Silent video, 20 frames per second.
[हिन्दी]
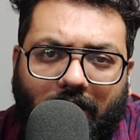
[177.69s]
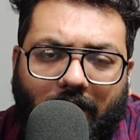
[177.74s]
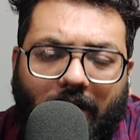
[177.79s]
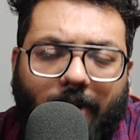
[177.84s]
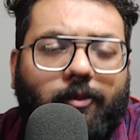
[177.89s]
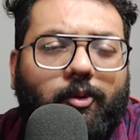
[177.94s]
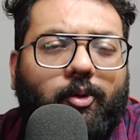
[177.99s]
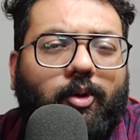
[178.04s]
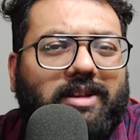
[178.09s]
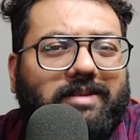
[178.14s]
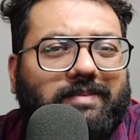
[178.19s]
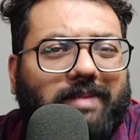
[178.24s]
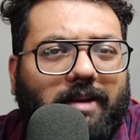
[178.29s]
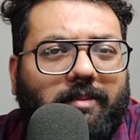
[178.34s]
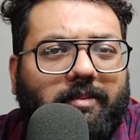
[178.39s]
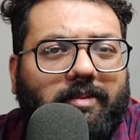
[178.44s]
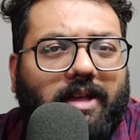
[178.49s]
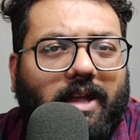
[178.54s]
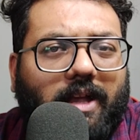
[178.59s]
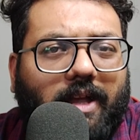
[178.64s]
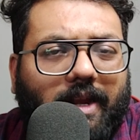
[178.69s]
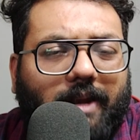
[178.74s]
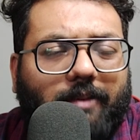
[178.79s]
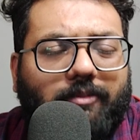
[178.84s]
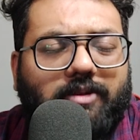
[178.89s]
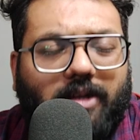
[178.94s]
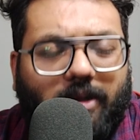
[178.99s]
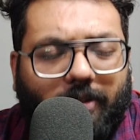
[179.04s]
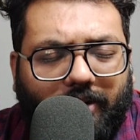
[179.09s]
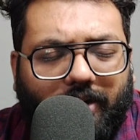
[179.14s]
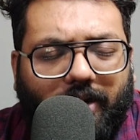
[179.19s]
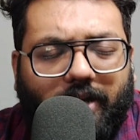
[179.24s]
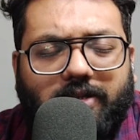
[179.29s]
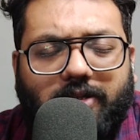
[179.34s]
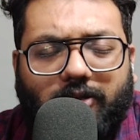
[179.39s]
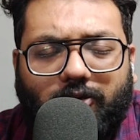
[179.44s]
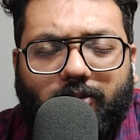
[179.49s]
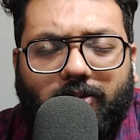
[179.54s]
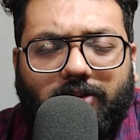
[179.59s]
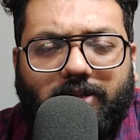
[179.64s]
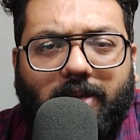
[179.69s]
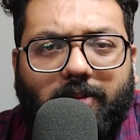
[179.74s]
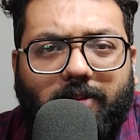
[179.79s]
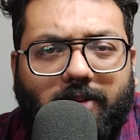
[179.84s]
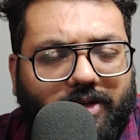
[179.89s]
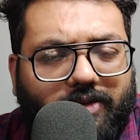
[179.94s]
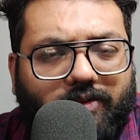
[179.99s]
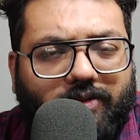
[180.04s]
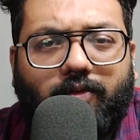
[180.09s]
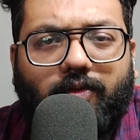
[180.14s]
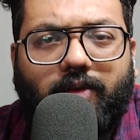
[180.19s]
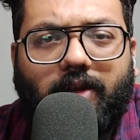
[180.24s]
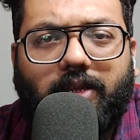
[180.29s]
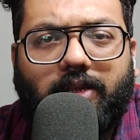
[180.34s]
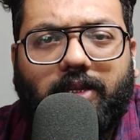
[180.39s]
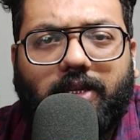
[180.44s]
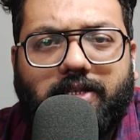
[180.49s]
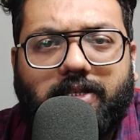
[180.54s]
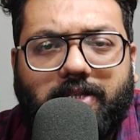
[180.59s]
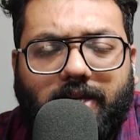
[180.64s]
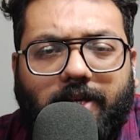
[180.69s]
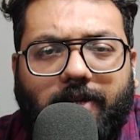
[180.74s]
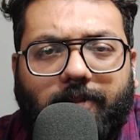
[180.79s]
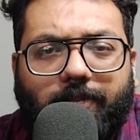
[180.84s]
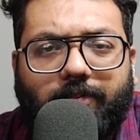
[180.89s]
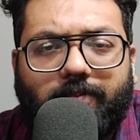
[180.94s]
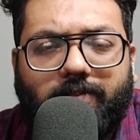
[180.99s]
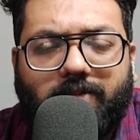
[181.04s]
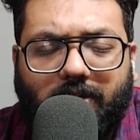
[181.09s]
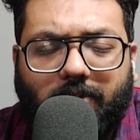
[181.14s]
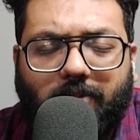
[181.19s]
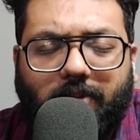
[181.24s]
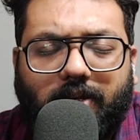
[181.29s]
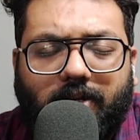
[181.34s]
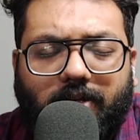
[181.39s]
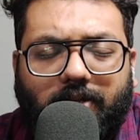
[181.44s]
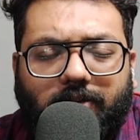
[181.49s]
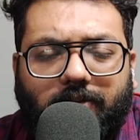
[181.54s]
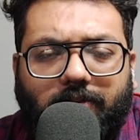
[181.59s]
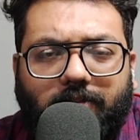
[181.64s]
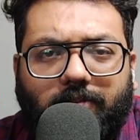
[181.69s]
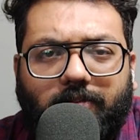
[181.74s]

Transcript: आप लोगों का इस बारे में क्या कहना मुझे कमेंट करके ज़रूर बताएं मेरे स्टूडेंट फिलहाल नहीं जय हिंद जय भारत